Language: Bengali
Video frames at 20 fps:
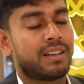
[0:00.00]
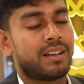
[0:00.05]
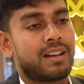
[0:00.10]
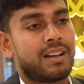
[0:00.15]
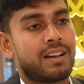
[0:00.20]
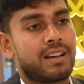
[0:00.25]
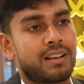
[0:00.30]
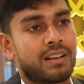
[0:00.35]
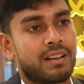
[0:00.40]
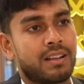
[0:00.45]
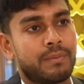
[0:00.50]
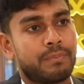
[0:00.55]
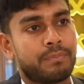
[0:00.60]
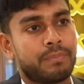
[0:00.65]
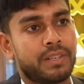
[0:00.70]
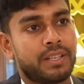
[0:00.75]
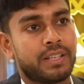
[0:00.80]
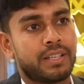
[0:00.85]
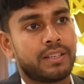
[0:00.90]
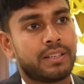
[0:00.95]
আর
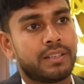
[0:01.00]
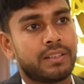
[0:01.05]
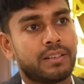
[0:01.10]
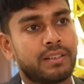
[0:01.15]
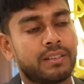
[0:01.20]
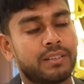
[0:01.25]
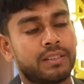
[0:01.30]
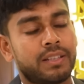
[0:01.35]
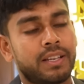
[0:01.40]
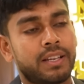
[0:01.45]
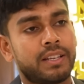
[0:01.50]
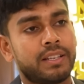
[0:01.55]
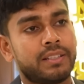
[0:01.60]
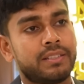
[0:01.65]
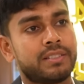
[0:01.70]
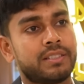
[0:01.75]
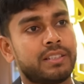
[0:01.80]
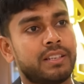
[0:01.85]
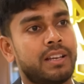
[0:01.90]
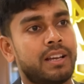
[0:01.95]
আপনি দেখেন
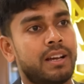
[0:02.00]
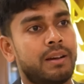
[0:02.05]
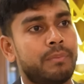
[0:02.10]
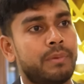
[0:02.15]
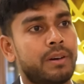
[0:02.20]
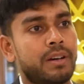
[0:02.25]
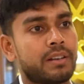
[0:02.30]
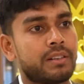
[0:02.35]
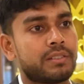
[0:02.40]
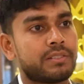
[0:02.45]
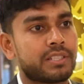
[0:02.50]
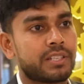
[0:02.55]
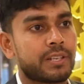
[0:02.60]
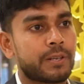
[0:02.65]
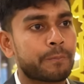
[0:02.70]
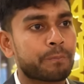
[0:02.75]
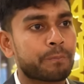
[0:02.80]
যে আমার যে